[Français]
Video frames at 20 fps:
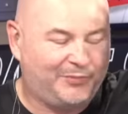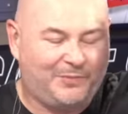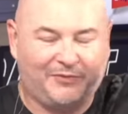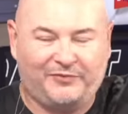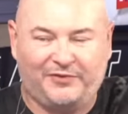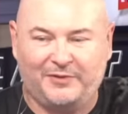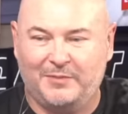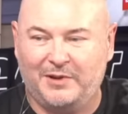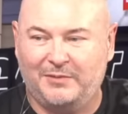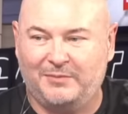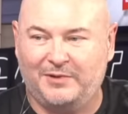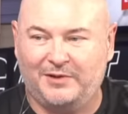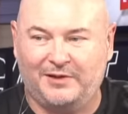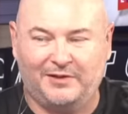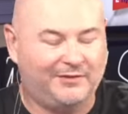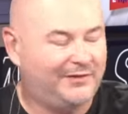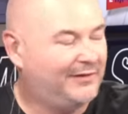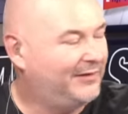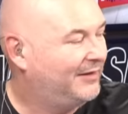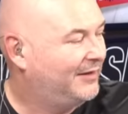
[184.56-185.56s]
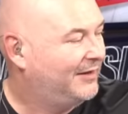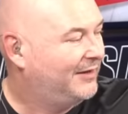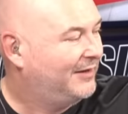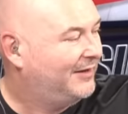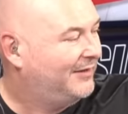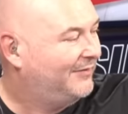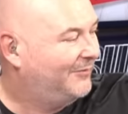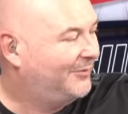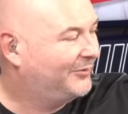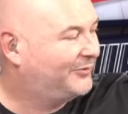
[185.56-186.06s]
Bonsoir.
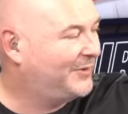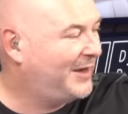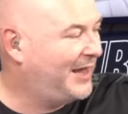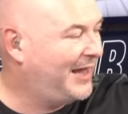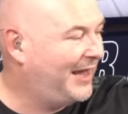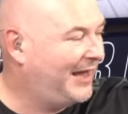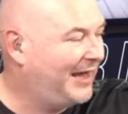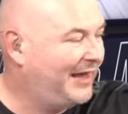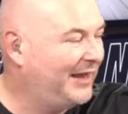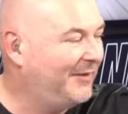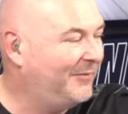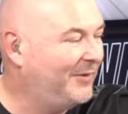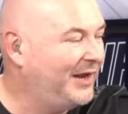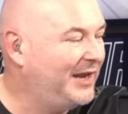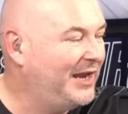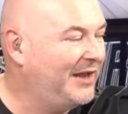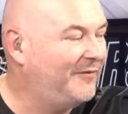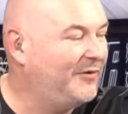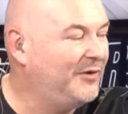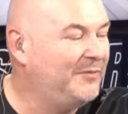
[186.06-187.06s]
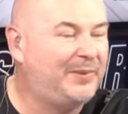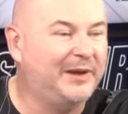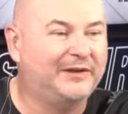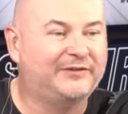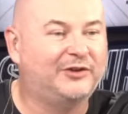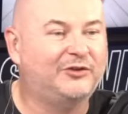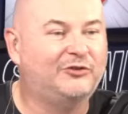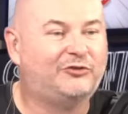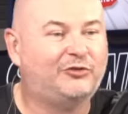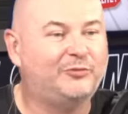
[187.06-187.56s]
Bonsoir. Ah, bah, il a avait une
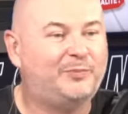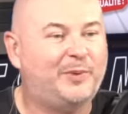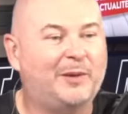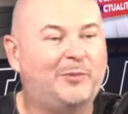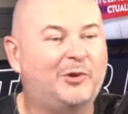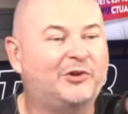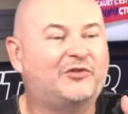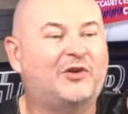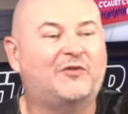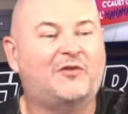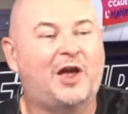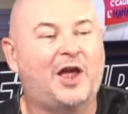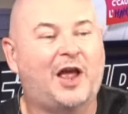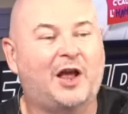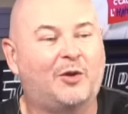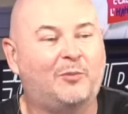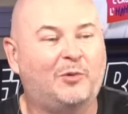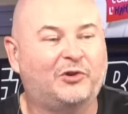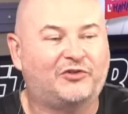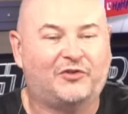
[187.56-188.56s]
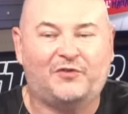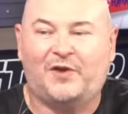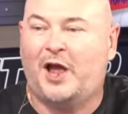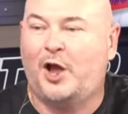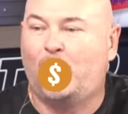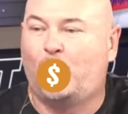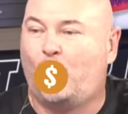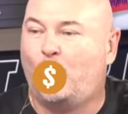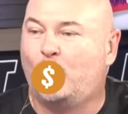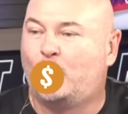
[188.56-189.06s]
personne super. Moi, je vais avoir un... Moi, je vais avoir
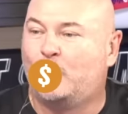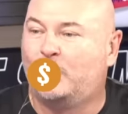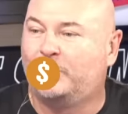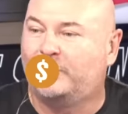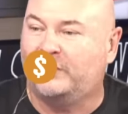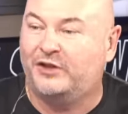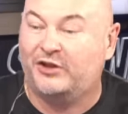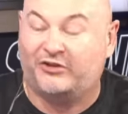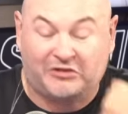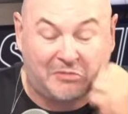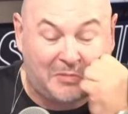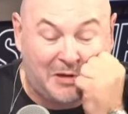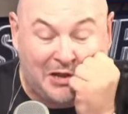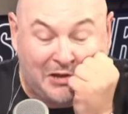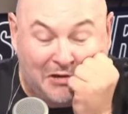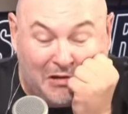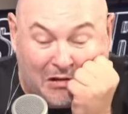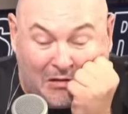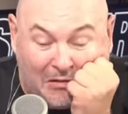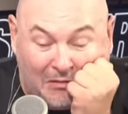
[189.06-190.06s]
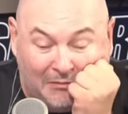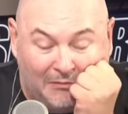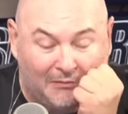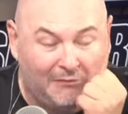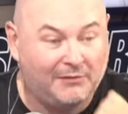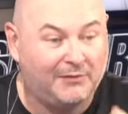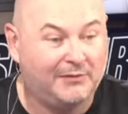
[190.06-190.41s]
un... Je vais dire, j'ai mal de dents.